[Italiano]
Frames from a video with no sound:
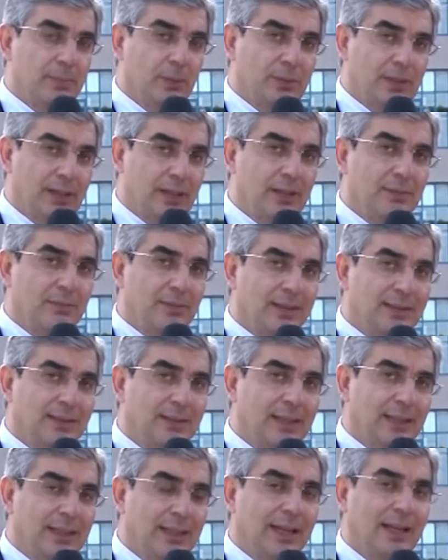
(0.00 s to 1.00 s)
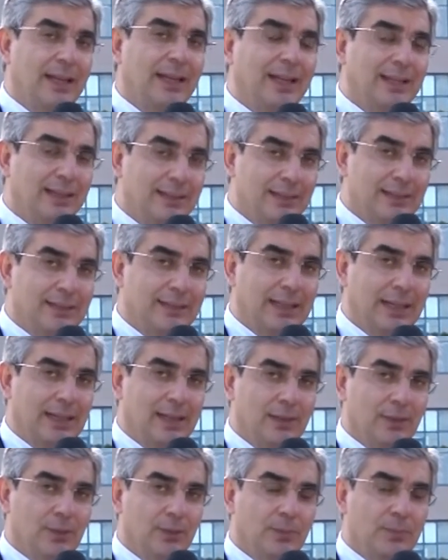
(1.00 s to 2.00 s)
poterli mantenere nel
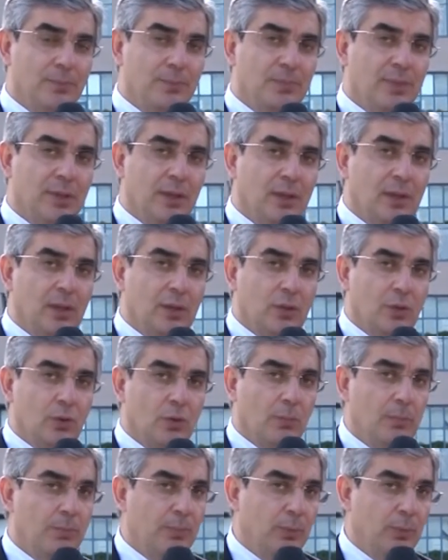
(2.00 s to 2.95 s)
dettaglio. Non